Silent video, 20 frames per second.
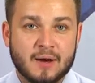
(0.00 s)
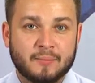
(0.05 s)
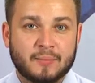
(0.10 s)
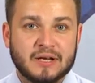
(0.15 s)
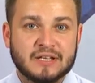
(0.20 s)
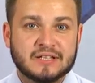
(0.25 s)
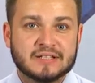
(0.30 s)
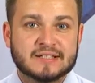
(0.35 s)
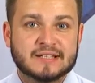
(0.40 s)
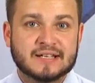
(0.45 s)

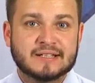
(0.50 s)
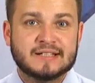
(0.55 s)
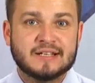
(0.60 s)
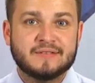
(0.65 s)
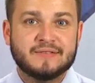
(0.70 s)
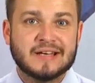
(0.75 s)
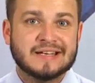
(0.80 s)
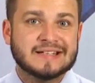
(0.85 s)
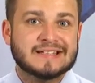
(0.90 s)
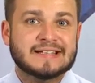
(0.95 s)
По
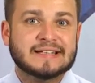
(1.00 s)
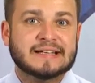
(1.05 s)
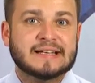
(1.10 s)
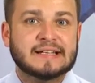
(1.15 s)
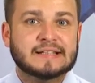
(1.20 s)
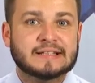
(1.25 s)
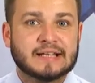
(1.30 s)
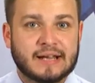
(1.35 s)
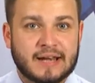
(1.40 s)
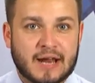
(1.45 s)
инициативе
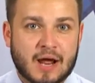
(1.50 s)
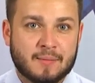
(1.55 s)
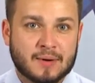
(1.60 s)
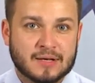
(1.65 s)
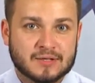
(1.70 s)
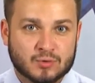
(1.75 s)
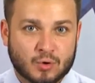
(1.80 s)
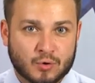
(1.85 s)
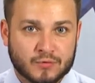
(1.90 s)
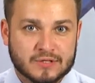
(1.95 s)
секретаря
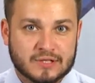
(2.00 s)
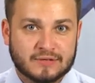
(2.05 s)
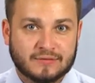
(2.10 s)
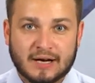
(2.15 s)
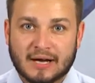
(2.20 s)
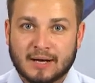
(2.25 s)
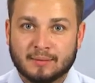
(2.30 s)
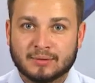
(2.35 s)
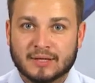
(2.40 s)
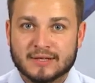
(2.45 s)

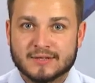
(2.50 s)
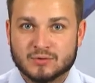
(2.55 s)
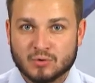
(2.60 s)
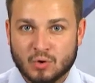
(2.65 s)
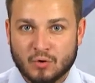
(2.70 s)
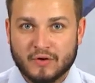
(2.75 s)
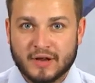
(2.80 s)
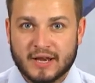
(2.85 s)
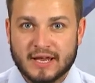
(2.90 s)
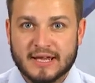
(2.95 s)
Московского
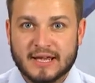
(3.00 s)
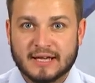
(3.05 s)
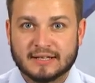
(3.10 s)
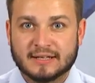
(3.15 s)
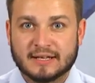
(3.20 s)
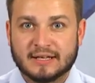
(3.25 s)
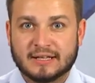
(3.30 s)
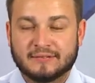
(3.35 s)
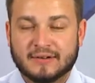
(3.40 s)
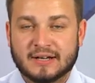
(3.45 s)
областного
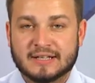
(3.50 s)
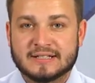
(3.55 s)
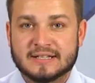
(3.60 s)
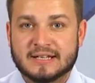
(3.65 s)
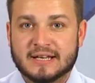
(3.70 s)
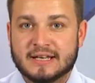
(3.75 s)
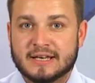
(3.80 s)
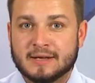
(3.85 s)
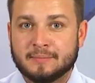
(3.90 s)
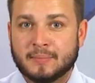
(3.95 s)
регионального
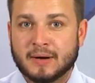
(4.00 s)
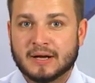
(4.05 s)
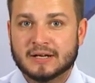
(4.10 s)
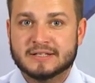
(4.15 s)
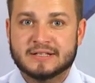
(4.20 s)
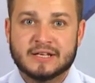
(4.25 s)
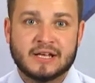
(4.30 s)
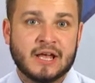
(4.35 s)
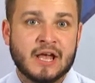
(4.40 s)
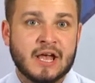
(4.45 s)
отделения
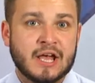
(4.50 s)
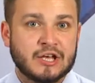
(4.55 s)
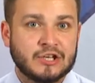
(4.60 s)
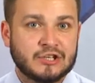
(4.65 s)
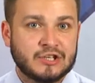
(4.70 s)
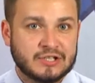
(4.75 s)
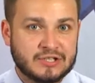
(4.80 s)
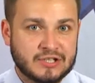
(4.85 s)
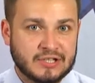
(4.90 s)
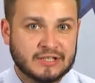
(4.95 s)
партии
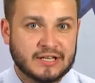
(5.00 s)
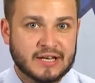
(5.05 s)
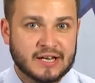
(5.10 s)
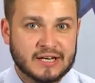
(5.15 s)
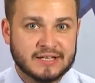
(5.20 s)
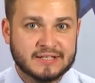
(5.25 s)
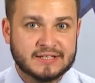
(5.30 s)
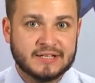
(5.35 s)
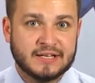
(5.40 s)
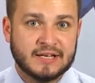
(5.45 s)
«Единая
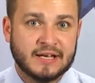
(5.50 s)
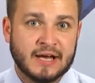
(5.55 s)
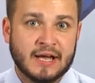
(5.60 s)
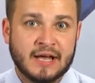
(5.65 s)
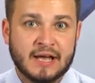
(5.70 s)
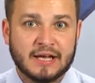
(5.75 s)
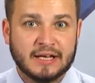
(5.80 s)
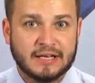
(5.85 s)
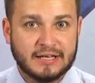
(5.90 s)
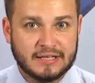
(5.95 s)
Россия»
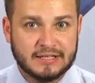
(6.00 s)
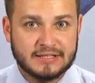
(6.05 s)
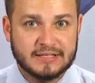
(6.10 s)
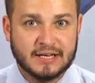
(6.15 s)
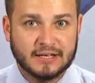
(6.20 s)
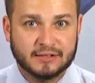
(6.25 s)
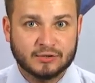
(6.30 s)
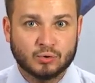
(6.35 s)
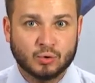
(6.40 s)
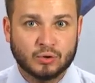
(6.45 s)

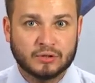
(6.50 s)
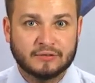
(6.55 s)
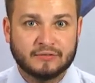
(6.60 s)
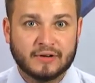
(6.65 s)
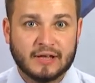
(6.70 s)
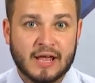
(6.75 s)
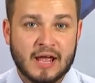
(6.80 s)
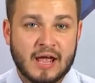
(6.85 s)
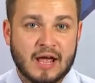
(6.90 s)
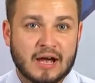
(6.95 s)
Лидии
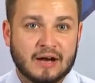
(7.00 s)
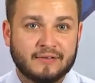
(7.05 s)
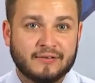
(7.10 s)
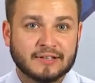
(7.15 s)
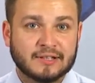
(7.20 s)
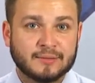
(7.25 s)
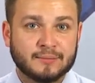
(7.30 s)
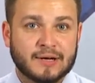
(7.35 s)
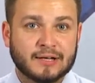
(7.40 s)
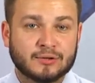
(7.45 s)
Антоновой в
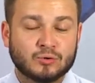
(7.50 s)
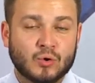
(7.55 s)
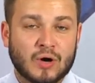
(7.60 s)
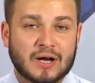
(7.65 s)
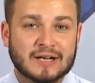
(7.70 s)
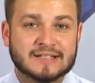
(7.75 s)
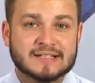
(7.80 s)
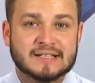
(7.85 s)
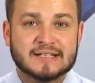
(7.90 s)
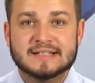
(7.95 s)
этом году
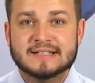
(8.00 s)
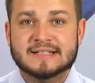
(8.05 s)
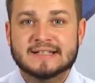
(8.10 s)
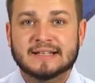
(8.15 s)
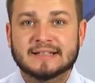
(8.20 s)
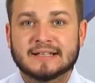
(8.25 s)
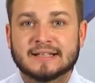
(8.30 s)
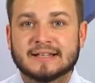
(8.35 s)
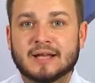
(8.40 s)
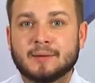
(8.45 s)
акцент
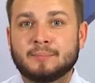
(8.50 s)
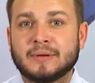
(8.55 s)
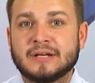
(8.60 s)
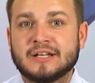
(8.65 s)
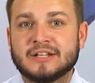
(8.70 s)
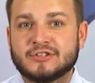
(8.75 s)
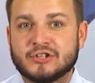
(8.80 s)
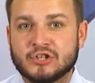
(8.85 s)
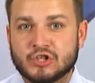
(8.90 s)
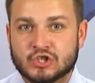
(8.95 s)
сделан на
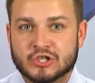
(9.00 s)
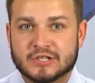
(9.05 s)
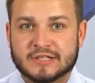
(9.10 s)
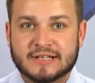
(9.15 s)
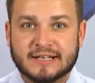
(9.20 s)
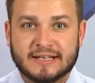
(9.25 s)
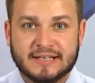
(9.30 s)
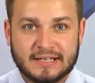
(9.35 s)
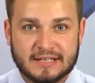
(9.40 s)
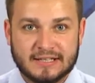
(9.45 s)

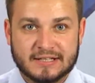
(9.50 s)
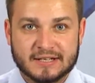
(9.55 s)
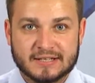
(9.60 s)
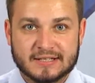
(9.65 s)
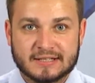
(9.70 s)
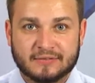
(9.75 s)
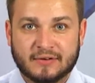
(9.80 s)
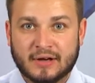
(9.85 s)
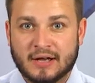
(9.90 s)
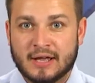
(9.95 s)
политическое
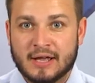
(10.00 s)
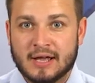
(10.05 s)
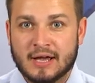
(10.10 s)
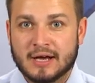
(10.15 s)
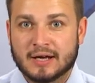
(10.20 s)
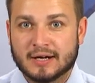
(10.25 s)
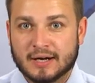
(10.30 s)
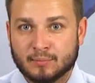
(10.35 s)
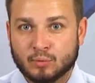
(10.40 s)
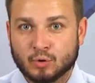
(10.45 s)
лидерство.
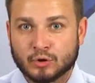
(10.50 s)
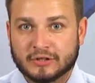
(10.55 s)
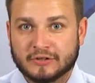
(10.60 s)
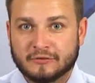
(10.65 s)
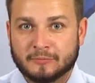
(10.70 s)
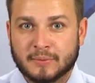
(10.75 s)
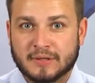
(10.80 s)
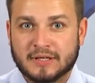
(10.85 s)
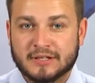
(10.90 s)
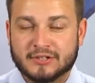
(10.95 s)

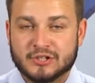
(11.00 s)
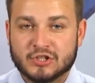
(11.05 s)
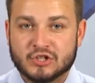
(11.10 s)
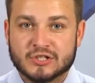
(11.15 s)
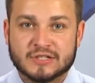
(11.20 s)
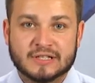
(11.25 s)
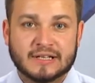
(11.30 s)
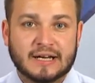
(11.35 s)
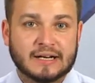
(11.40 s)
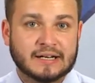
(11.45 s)
Работы в
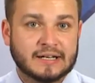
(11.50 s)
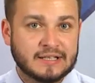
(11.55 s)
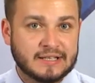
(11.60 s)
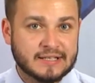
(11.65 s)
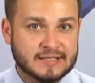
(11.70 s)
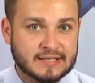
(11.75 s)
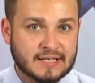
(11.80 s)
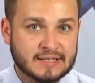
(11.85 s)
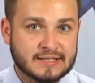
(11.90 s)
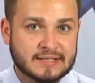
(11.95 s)
политической
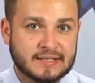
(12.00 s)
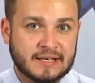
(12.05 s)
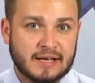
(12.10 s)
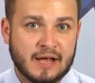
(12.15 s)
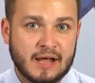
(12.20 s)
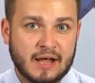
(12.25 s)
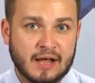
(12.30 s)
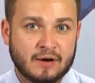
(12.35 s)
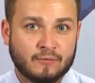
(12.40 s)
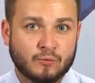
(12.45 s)

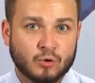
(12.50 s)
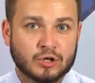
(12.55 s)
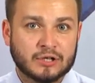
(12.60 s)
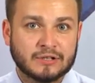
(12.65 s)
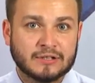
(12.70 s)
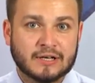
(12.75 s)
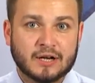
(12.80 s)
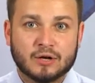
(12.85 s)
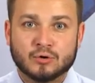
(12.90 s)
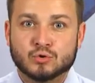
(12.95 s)
организации, в
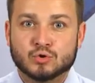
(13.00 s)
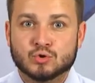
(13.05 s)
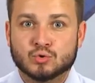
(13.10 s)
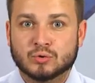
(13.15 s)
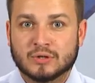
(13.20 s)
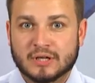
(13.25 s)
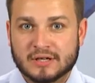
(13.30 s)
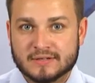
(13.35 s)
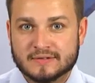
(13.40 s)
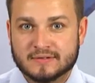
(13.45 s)
органах
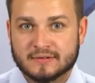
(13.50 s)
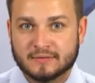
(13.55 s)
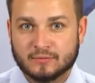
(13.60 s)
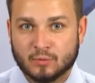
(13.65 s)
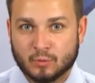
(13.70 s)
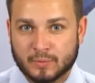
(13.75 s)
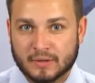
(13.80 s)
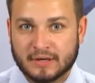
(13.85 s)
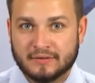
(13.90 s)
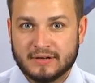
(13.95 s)

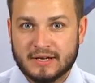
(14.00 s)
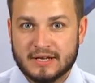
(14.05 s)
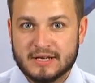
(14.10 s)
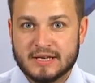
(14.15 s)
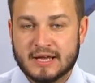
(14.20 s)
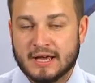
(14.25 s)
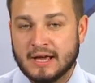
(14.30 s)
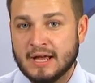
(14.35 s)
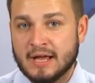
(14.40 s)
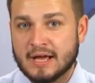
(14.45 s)
государственного
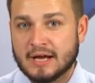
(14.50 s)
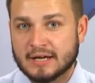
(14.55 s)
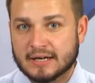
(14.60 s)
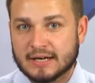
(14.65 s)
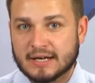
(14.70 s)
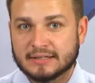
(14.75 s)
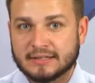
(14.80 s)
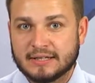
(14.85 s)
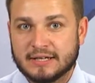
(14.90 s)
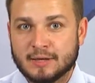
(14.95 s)
управления
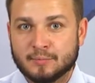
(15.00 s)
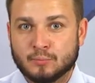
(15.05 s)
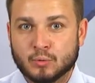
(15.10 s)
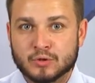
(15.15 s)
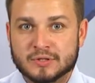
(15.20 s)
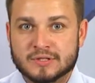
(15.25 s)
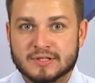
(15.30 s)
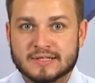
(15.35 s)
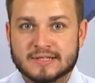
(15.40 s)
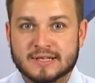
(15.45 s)
рано или
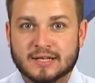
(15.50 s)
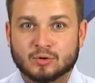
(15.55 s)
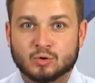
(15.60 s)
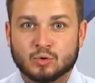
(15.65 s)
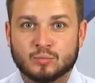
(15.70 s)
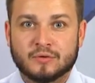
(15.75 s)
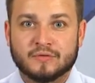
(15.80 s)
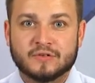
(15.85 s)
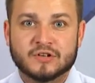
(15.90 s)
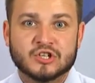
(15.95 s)
поздно
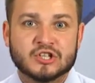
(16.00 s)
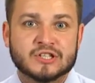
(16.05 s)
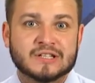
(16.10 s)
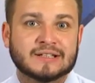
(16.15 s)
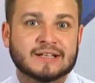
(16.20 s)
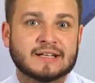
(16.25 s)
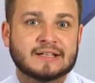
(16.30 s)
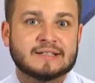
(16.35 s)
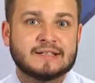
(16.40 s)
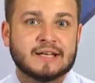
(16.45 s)

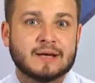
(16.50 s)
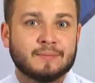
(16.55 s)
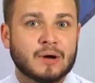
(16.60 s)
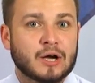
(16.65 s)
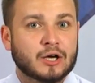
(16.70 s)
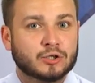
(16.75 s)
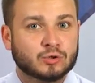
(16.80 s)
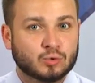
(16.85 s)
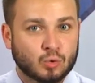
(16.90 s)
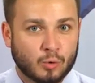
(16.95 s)
задумываешься над тем,
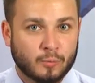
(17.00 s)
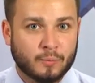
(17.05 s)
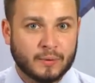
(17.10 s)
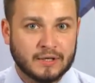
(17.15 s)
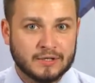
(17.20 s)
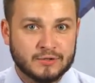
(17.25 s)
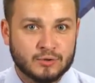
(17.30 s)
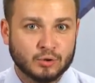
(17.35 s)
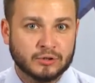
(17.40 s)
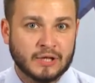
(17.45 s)
кто
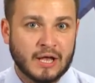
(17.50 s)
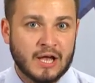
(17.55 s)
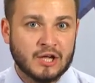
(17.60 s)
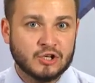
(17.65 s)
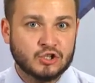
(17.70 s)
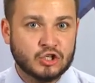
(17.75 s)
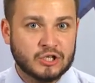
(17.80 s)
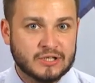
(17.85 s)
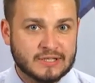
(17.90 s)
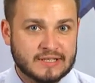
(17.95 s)
придет
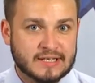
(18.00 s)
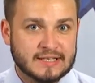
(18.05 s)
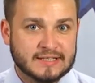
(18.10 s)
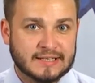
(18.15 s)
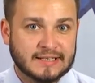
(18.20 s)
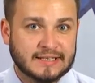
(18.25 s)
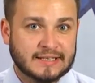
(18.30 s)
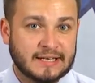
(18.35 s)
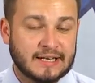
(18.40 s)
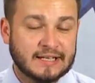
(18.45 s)
через
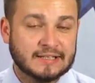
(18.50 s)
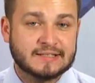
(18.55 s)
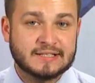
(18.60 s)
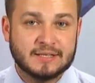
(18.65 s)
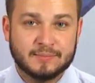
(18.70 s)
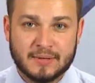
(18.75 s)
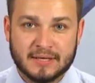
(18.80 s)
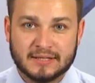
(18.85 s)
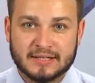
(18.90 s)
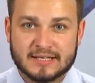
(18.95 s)
несколько лет
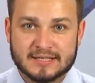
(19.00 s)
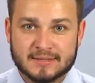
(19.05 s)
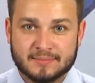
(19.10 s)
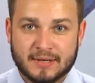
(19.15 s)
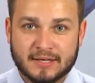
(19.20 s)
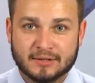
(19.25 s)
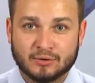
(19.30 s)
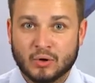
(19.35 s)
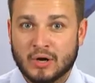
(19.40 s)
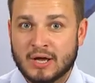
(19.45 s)
тебе на
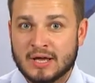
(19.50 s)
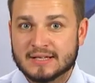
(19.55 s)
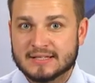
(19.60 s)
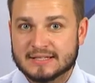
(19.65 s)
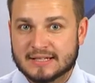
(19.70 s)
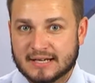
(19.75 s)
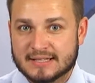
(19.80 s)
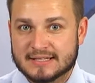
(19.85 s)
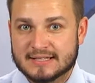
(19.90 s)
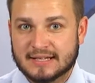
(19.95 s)
смену,
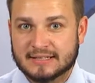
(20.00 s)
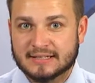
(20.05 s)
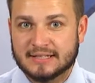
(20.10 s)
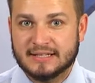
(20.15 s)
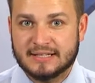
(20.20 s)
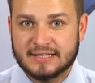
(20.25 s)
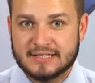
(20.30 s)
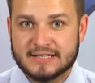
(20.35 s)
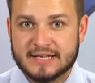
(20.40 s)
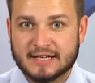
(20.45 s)
сказала
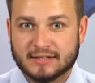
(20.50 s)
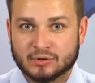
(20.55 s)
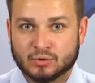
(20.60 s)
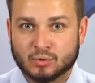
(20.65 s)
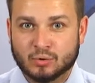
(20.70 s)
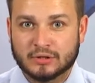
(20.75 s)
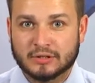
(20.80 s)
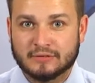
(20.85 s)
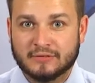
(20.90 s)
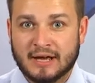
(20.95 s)
Лидия
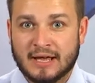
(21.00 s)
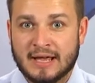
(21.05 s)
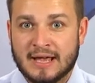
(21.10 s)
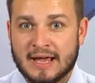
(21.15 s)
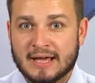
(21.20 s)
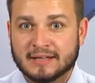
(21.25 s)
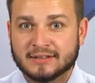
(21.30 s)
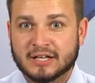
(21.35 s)
Антонова.